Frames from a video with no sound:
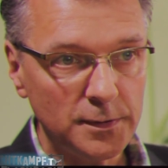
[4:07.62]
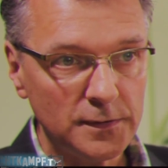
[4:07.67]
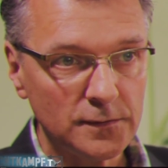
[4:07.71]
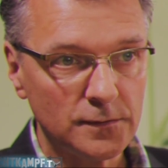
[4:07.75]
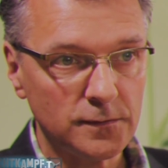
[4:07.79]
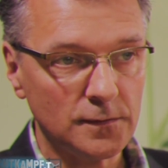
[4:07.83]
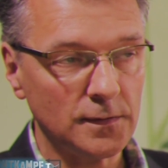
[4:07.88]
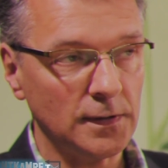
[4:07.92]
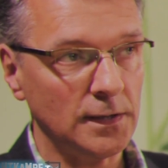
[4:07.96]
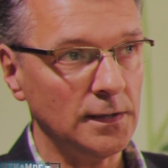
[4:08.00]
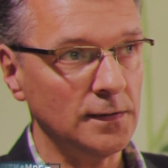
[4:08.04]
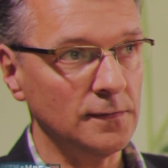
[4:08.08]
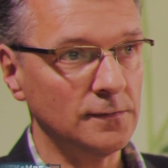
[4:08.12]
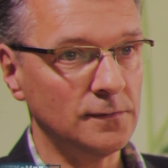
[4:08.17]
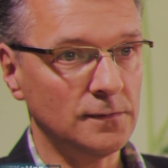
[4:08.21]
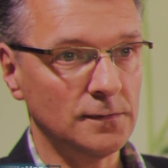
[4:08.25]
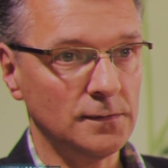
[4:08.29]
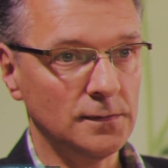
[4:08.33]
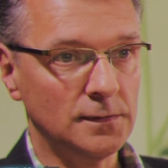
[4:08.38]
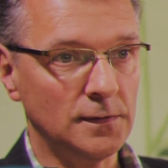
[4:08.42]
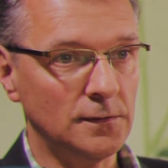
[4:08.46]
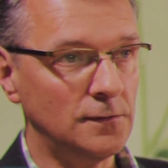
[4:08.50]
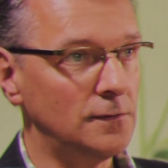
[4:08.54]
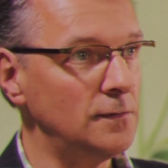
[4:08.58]
bist
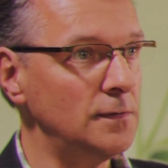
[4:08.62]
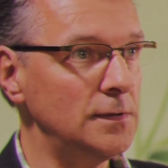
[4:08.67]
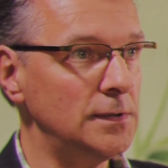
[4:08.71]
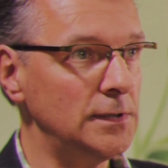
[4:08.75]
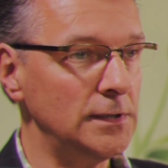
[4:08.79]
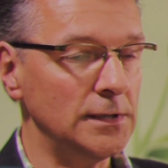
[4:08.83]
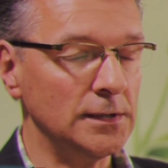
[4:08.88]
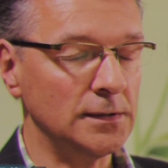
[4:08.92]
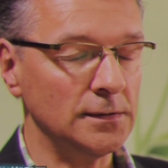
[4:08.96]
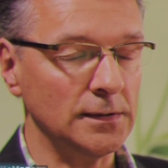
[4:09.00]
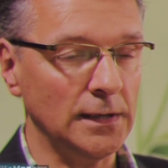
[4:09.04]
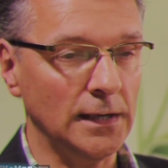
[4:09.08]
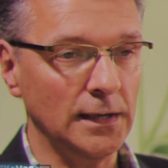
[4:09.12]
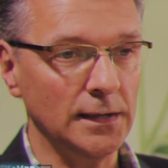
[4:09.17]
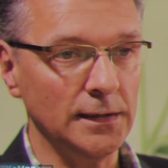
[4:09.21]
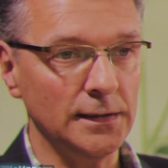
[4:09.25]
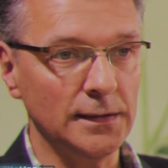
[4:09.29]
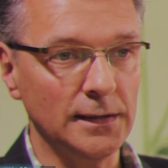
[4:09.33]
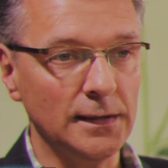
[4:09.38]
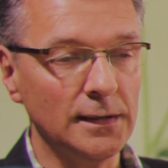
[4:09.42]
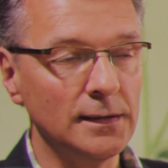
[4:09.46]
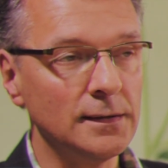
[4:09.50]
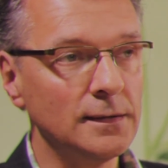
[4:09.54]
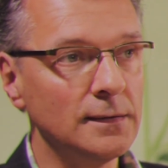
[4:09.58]
das. Das ist nicht
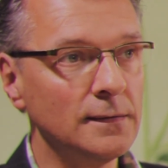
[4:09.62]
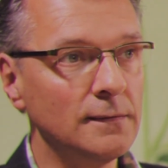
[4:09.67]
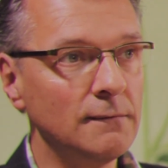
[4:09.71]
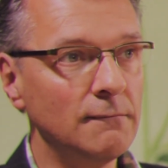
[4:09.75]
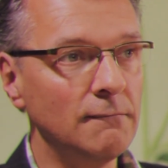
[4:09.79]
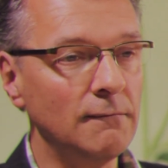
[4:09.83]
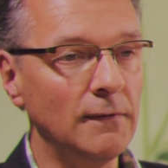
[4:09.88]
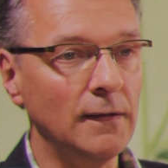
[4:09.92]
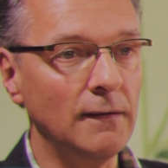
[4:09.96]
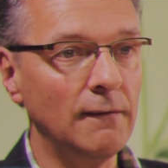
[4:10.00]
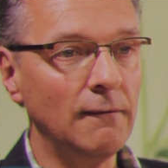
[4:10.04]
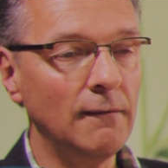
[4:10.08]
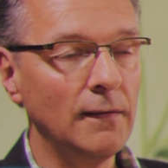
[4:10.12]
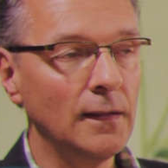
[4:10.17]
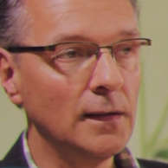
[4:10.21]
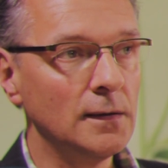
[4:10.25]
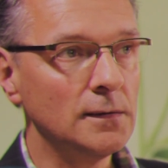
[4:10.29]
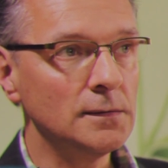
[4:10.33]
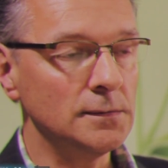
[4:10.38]
irgendeiner. Ja?